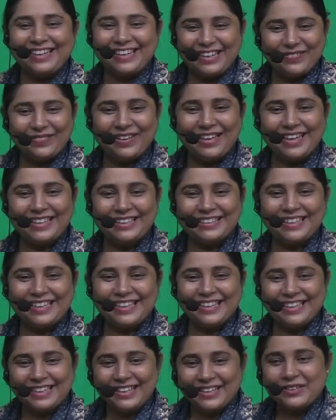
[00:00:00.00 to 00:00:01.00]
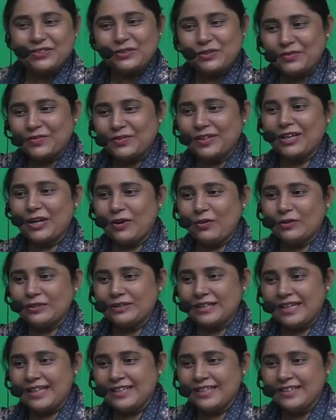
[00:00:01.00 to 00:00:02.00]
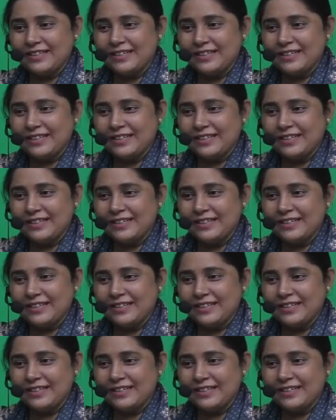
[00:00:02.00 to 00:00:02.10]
गर्मी आती है तो फिर क्या होता है